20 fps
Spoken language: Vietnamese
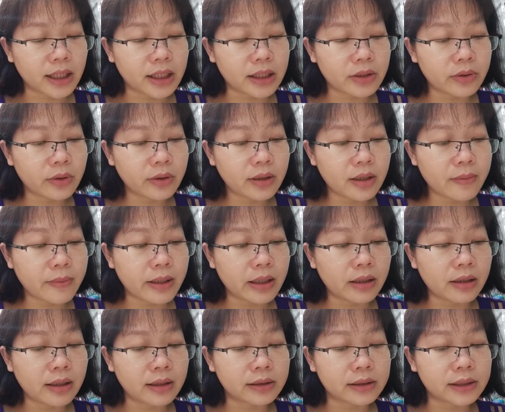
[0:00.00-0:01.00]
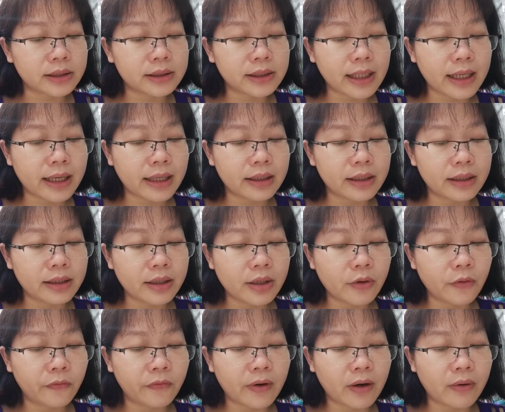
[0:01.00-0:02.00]
hiện chuyến đi biển lần thứ hai đến
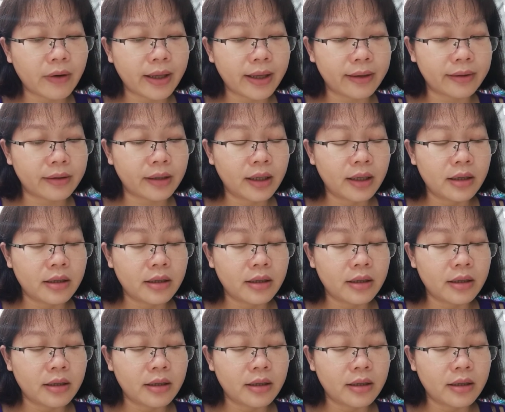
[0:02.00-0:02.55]
Newfoundland